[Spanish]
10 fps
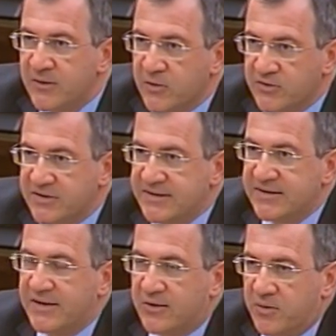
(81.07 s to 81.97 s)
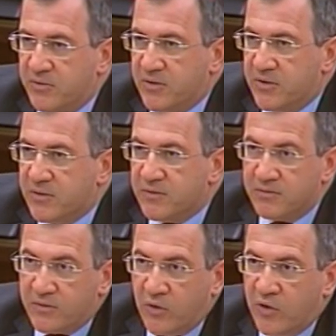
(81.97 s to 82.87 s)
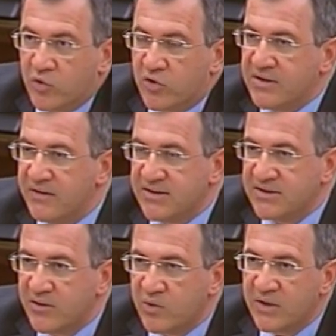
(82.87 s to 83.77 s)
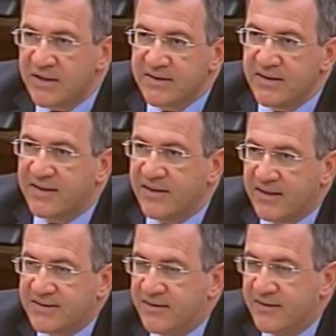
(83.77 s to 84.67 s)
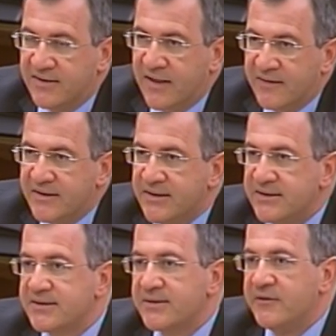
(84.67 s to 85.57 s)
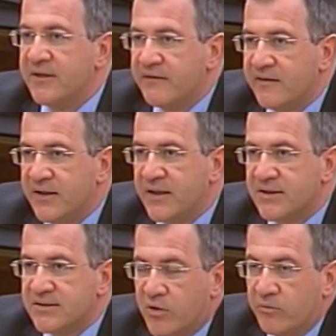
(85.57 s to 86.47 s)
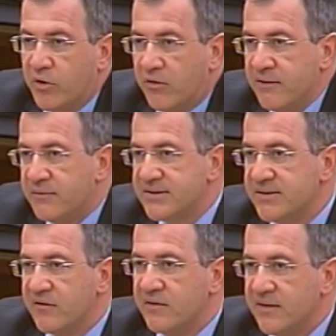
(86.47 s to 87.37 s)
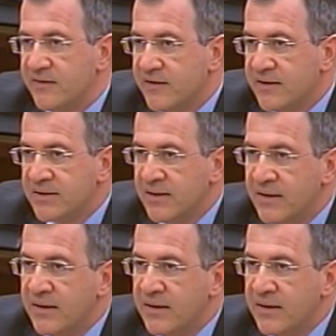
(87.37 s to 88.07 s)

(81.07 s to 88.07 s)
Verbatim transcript: consiste, como todo el mundo sabe a estas alturas, en que las entidades financieras con problemas, nacionalizadas,